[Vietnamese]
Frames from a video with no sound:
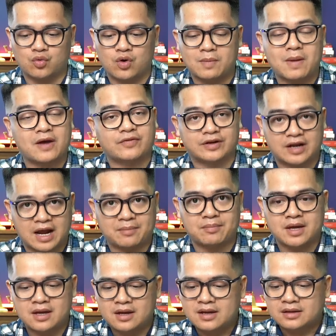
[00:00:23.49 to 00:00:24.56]
U23 Việt Nam
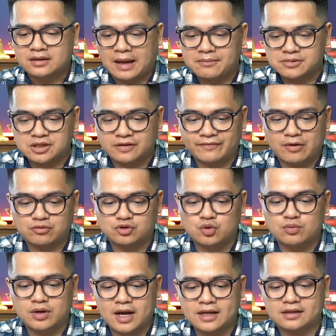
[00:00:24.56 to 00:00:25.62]
tham dự vòng
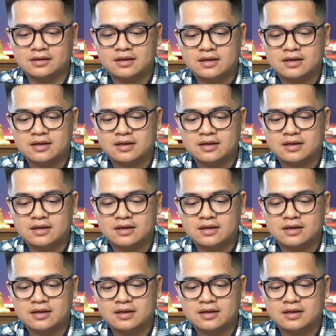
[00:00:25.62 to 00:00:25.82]
chung kết